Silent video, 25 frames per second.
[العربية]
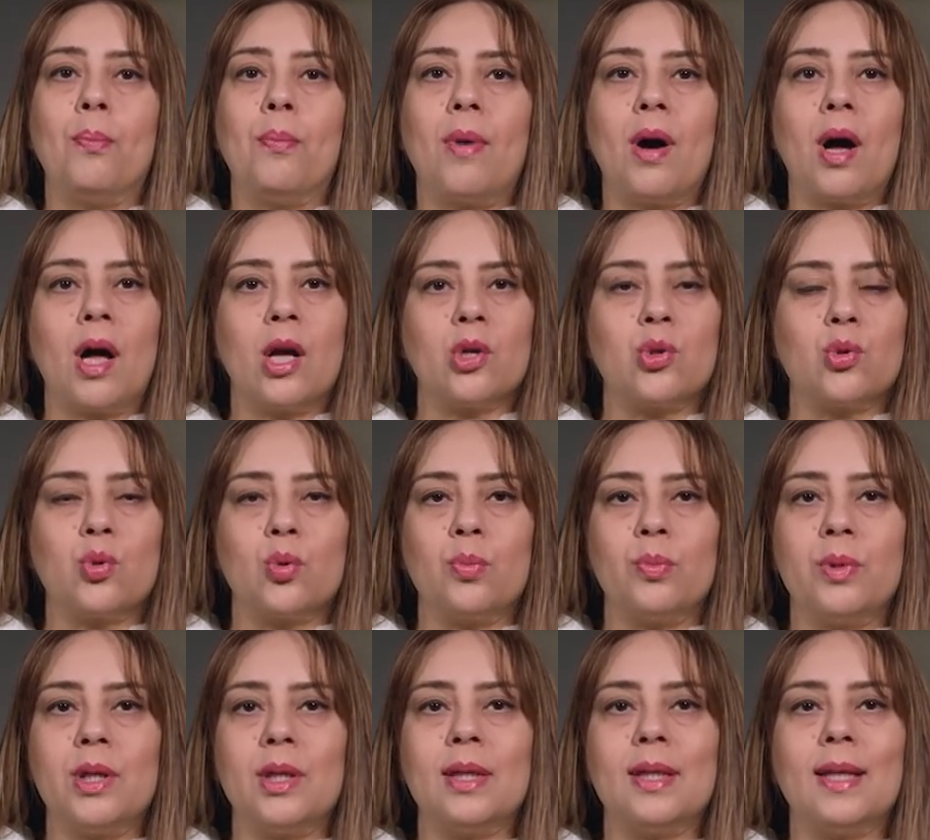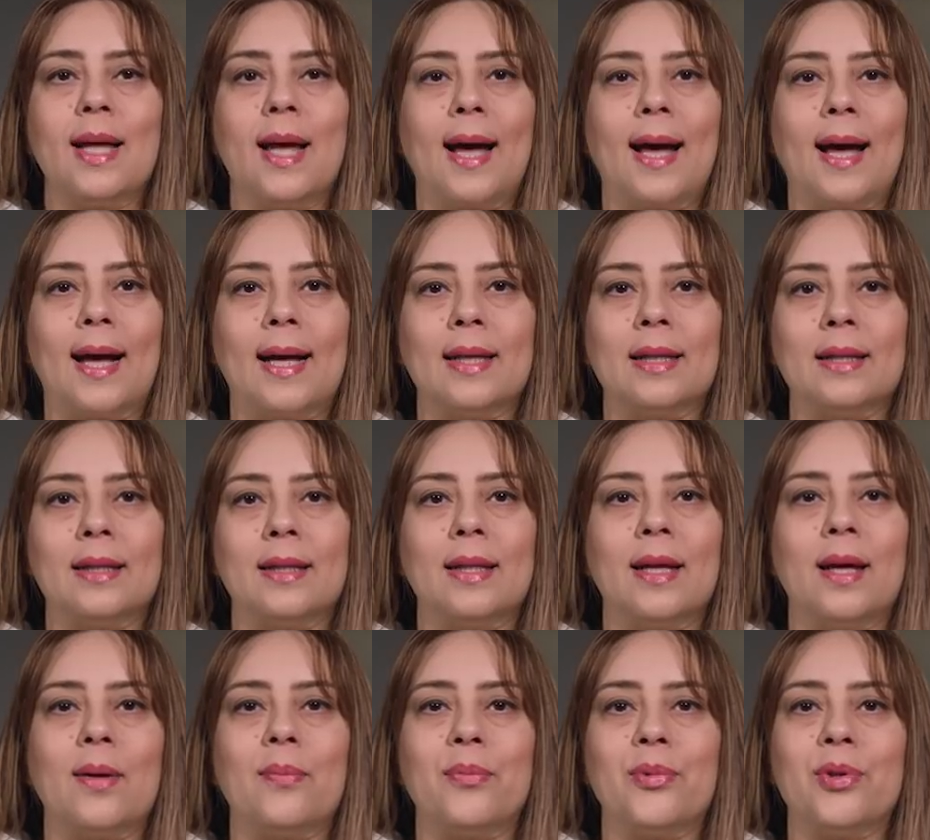معصومين
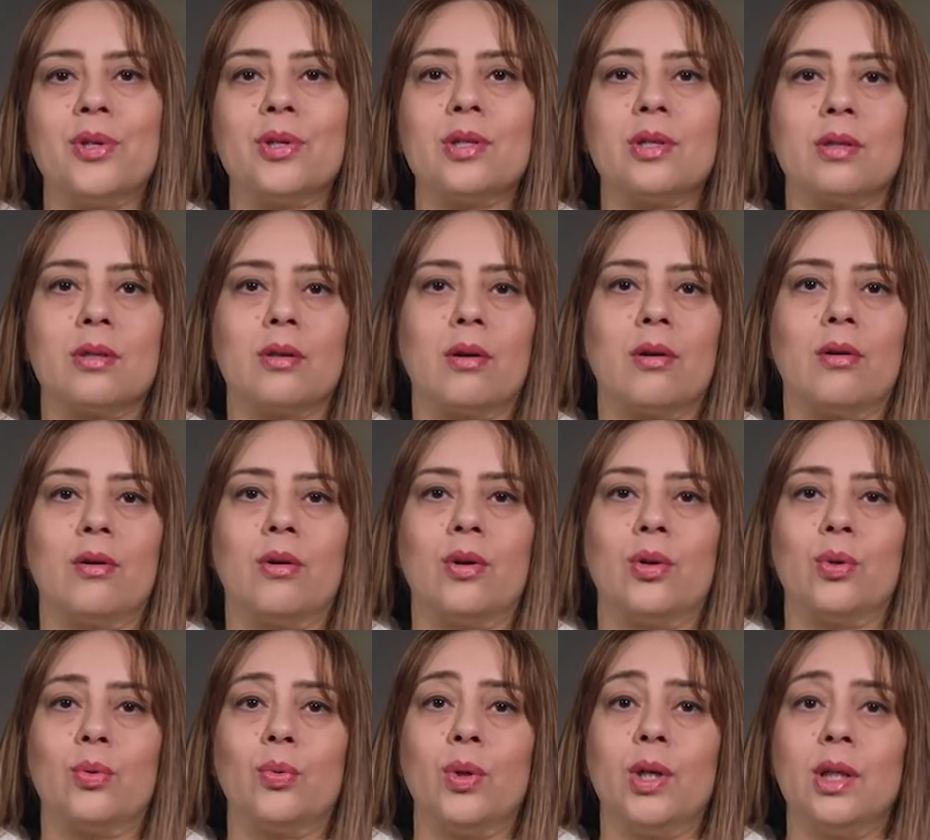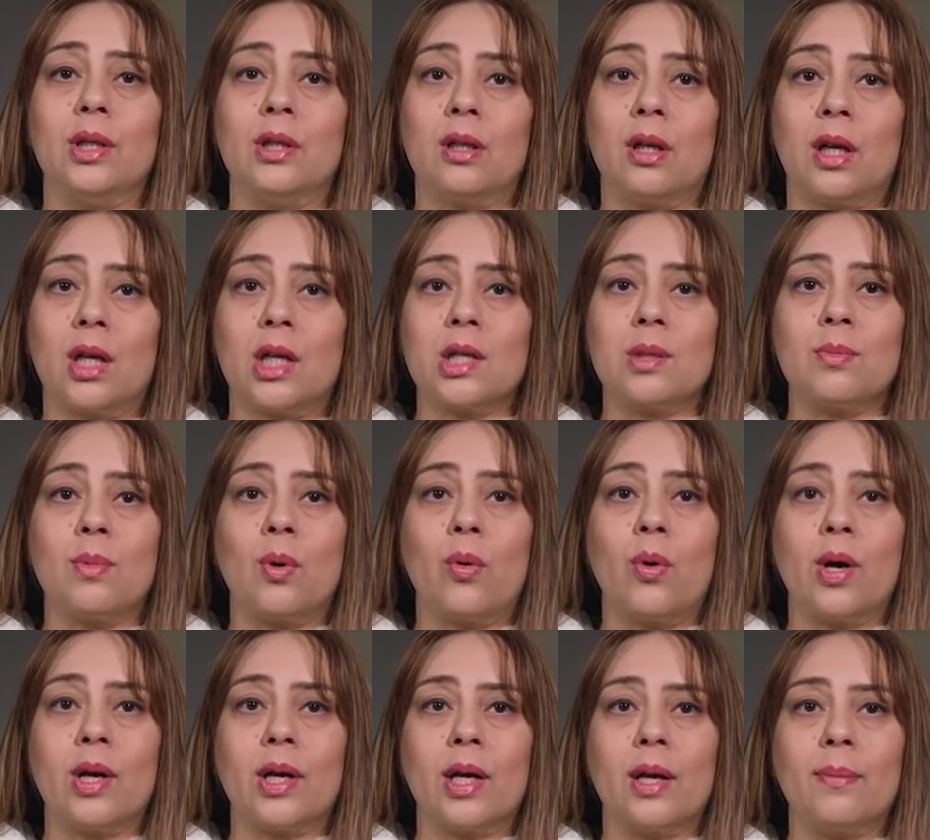حتى من الصغار وإن
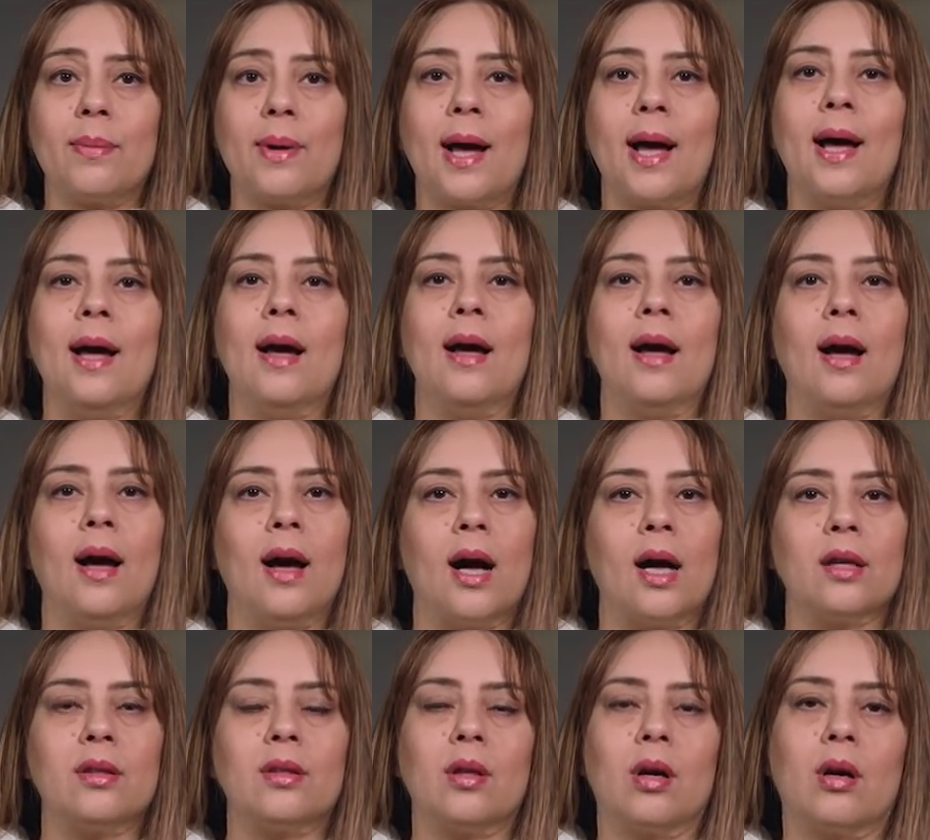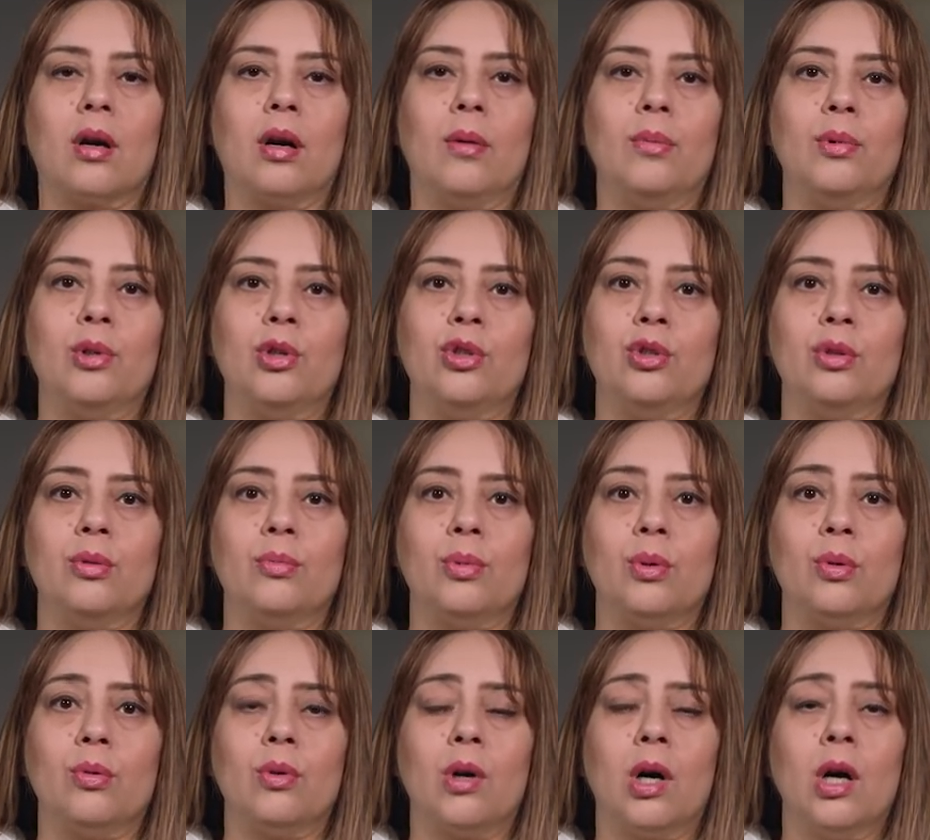العصمة واجبة حتى قبل
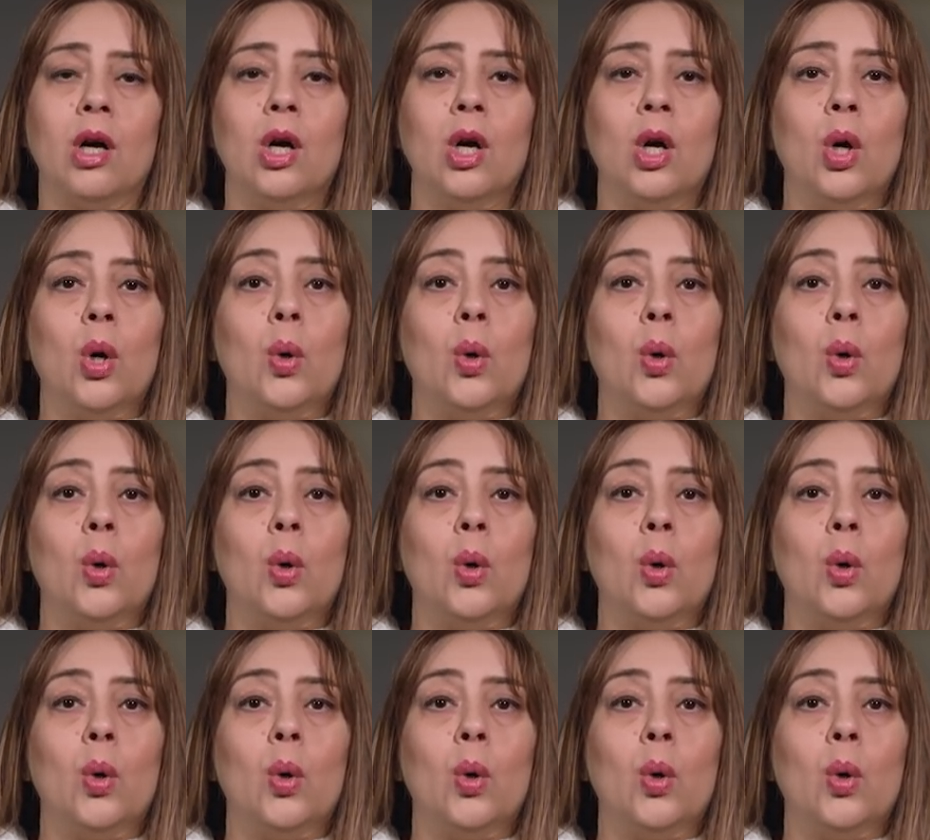النبوة